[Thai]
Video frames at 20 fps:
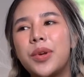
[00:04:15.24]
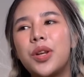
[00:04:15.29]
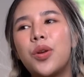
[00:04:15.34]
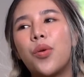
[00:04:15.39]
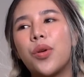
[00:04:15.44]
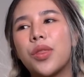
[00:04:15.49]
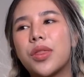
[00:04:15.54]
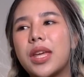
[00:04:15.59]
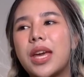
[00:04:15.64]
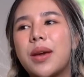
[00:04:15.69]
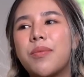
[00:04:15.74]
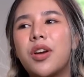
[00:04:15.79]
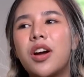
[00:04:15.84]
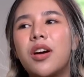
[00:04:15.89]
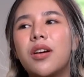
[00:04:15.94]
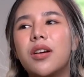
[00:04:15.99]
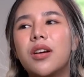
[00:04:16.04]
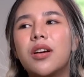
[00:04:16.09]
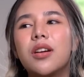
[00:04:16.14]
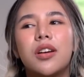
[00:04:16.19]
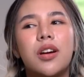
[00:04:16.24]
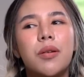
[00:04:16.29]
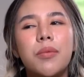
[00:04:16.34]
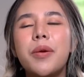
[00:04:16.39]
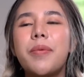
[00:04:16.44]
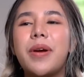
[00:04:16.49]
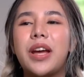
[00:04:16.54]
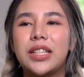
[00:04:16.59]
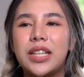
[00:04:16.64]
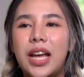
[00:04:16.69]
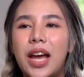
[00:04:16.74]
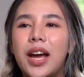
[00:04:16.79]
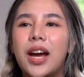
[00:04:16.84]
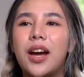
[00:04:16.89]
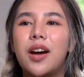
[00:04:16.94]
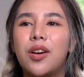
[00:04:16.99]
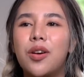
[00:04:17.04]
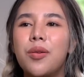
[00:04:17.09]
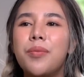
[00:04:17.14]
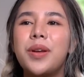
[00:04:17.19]
ไม่โดนเซฟก็ไม่แปลกใจ
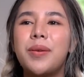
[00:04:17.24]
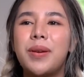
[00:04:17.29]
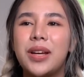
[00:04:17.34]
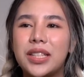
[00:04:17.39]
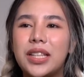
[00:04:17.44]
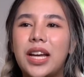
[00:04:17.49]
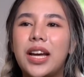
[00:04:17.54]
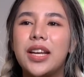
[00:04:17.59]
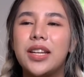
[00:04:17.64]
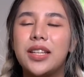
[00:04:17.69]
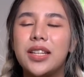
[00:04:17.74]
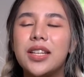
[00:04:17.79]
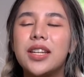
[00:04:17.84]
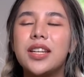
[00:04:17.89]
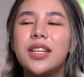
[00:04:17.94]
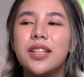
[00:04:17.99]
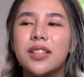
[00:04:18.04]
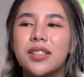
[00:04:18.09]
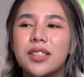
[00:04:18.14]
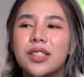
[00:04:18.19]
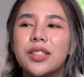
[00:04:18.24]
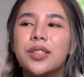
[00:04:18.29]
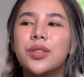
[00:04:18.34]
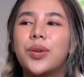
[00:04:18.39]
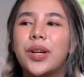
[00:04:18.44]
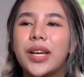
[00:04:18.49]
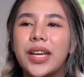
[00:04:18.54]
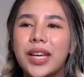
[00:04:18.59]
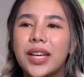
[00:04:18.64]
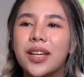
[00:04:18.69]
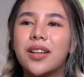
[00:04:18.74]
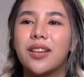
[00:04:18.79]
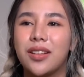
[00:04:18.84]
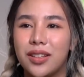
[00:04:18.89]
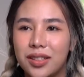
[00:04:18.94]
ค่ะก็ไม่แปลกใจที่ได้ยินชื่อตัวเอง